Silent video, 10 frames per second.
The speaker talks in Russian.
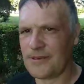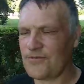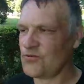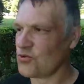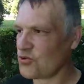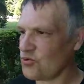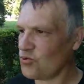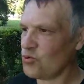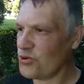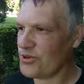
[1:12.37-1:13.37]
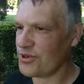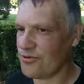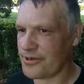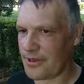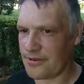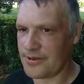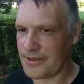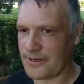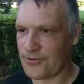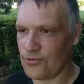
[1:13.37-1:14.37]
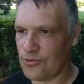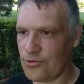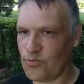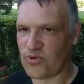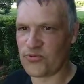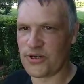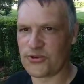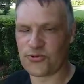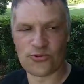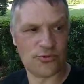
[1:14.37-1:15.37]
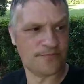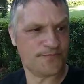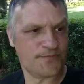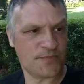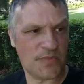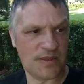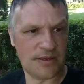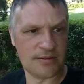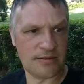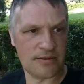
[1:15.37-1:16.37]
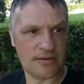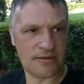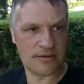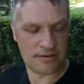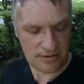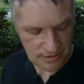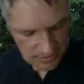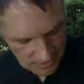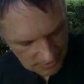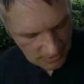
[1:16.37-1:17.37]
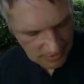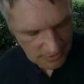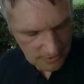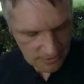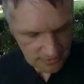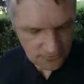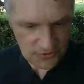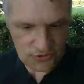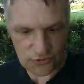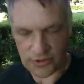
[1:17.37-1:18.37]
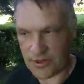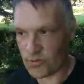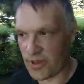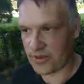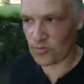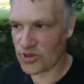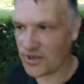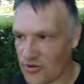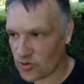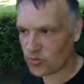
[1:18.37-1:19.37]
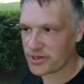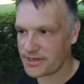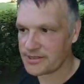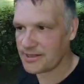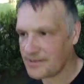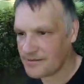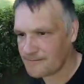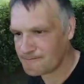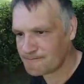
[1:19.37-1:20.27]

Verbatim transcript: все что угодно говорить, да, но по факту данное э, видео я бы рекомендовал показать,